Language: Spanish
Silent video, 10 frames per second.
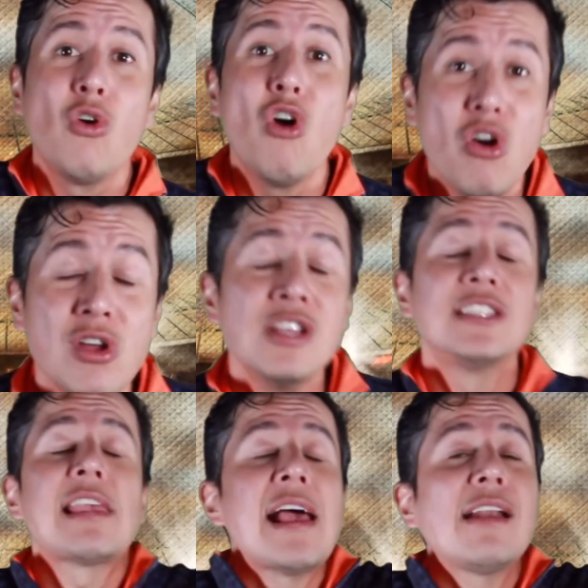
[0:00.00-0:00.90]
o
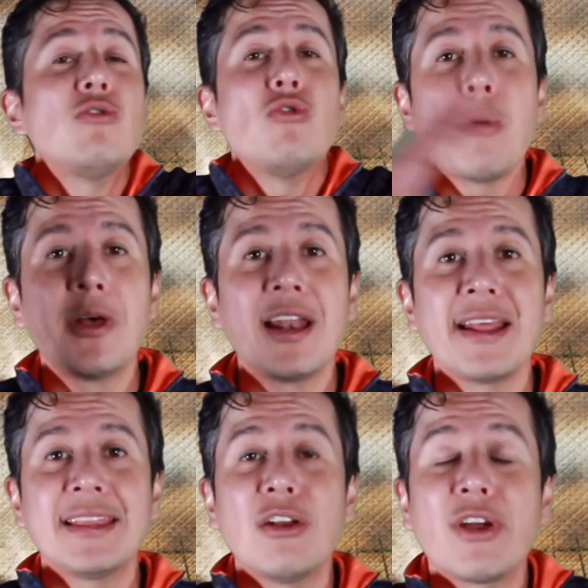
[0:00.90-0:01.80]
salga un nuevo
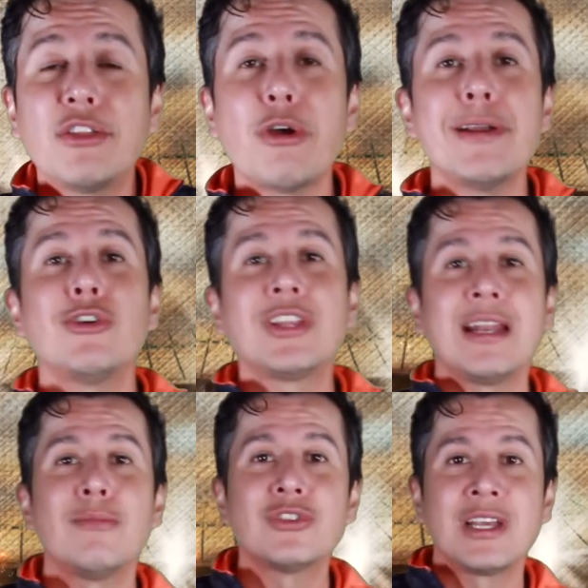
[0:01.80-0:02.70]
delantero que todavía no
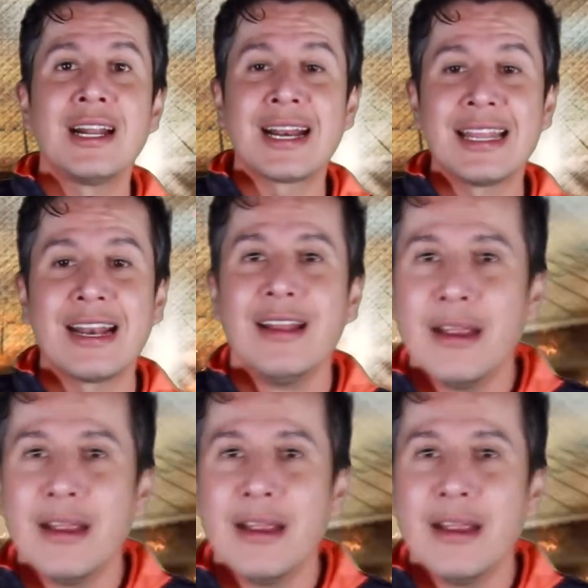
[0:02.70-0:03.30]
tenemos en el radar.